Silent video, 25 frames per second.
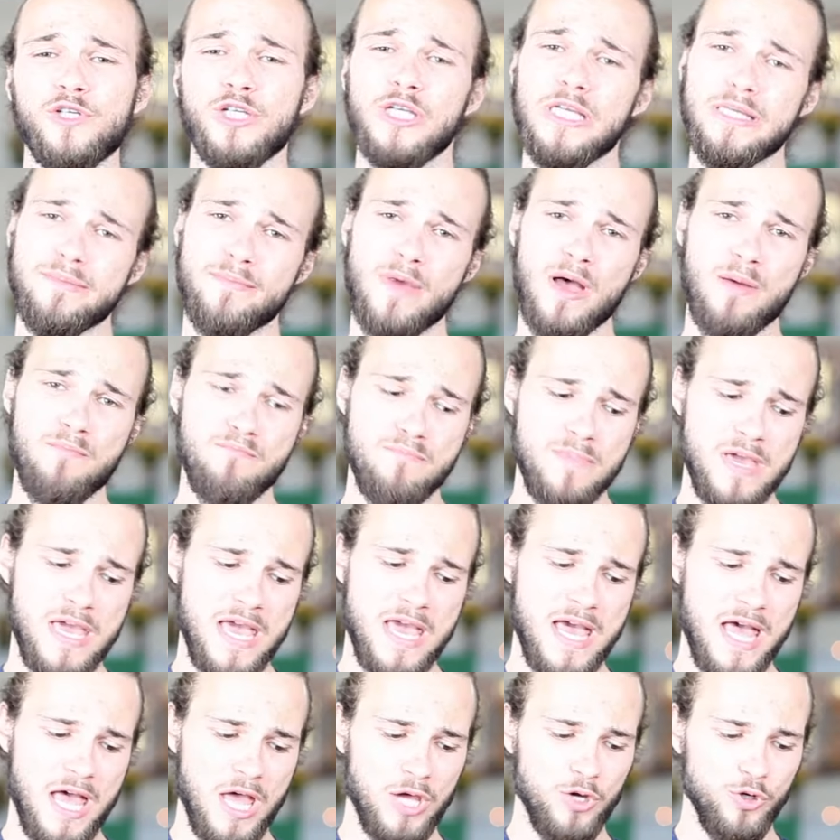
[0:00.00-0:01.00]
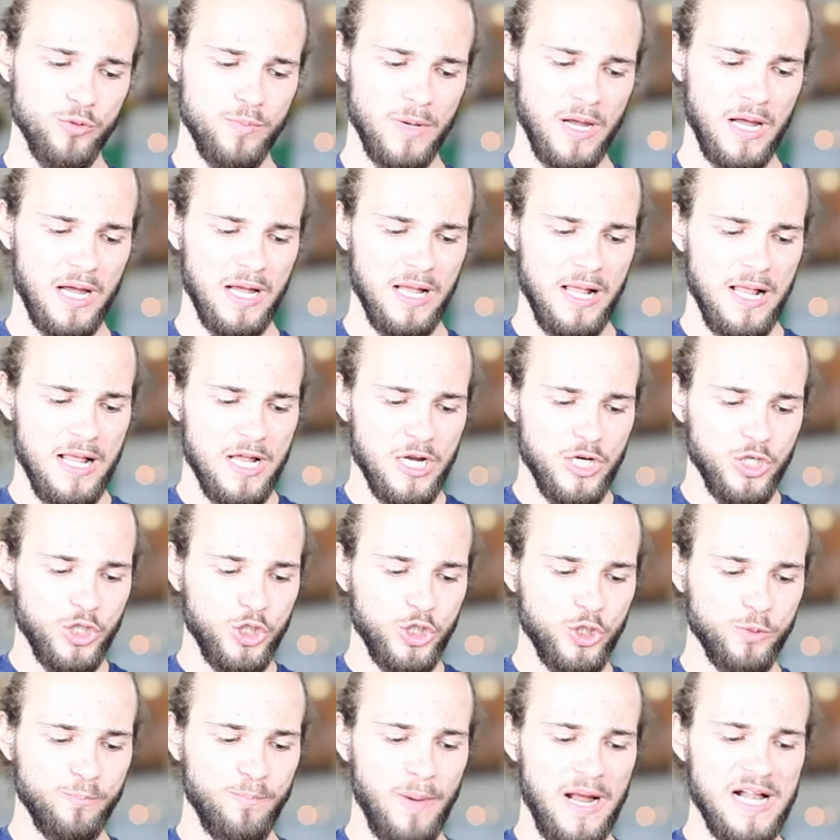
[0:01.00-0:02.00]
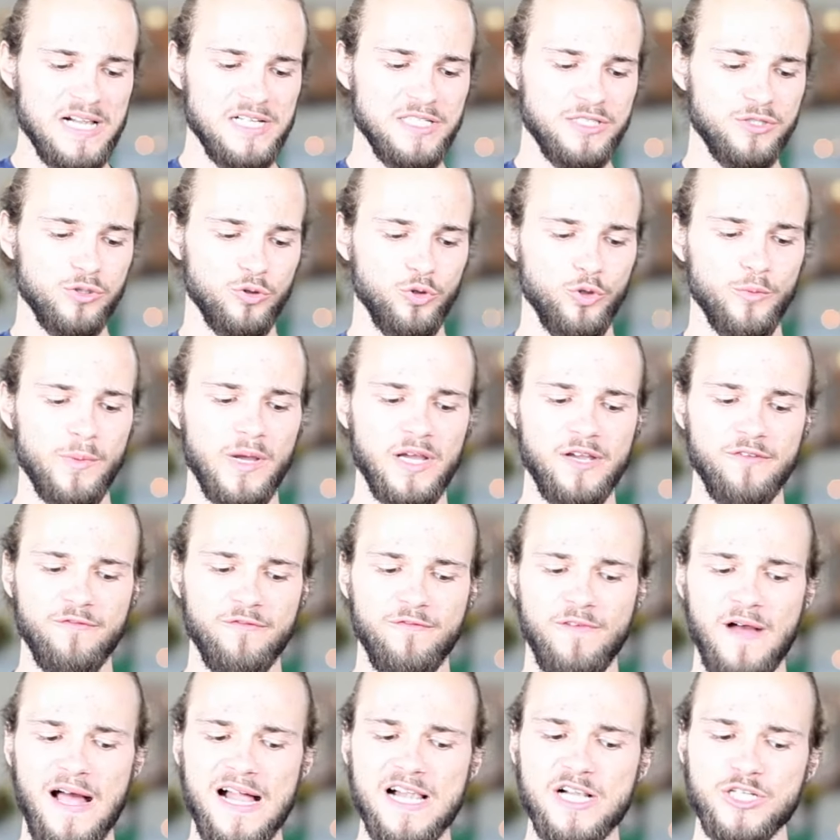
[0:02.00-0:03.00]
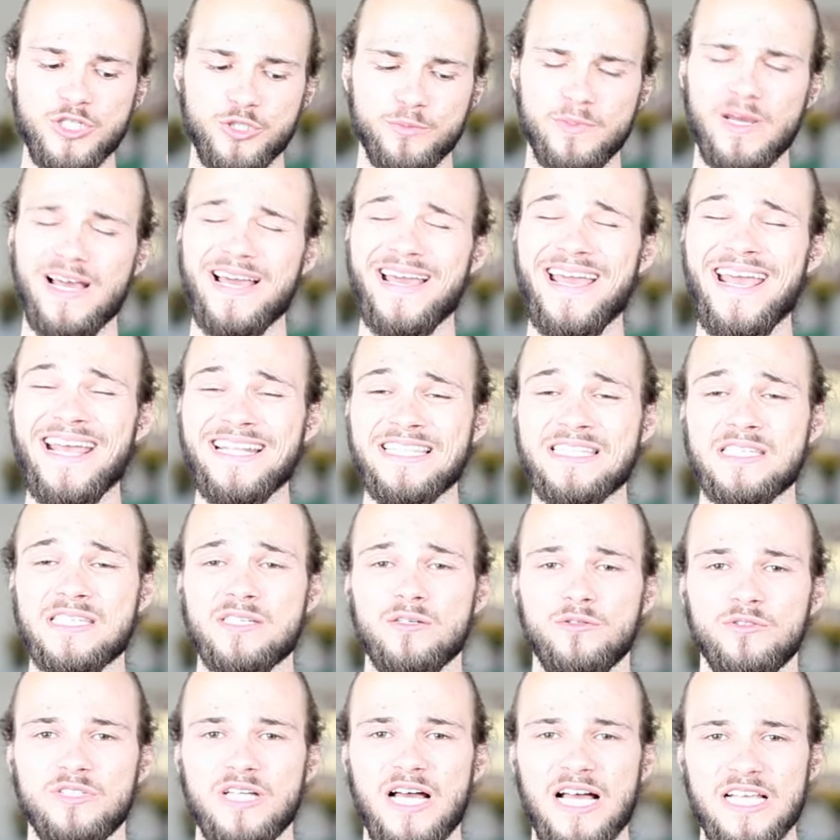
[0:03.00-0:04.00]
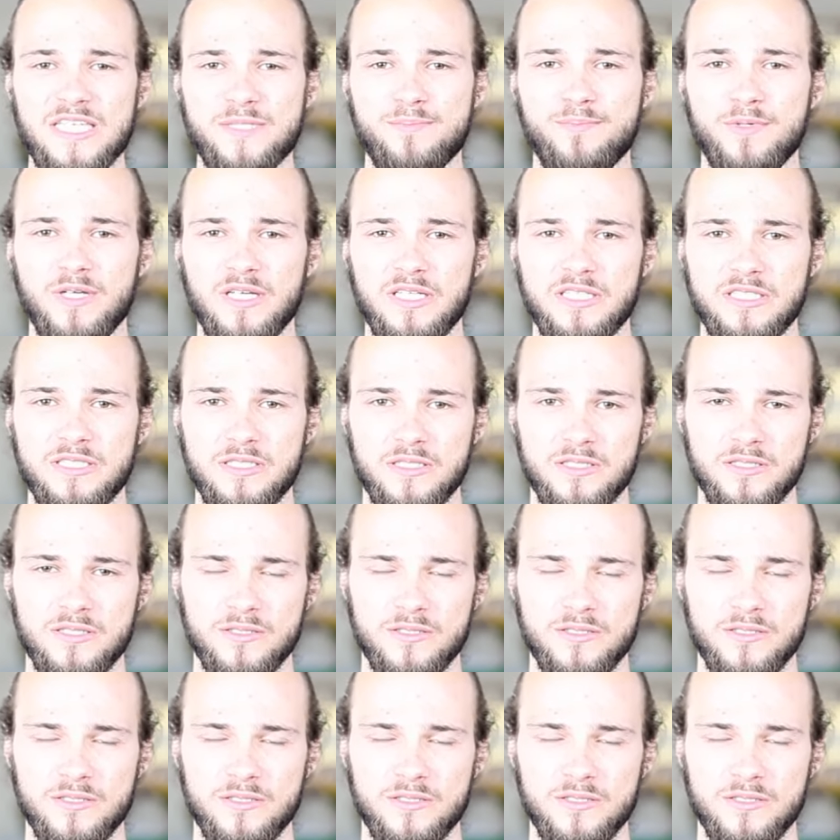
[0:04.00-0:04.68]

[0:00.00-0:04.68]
immer mehr über Spaltung, über Gewalt, über Hetze und Hass berichtet.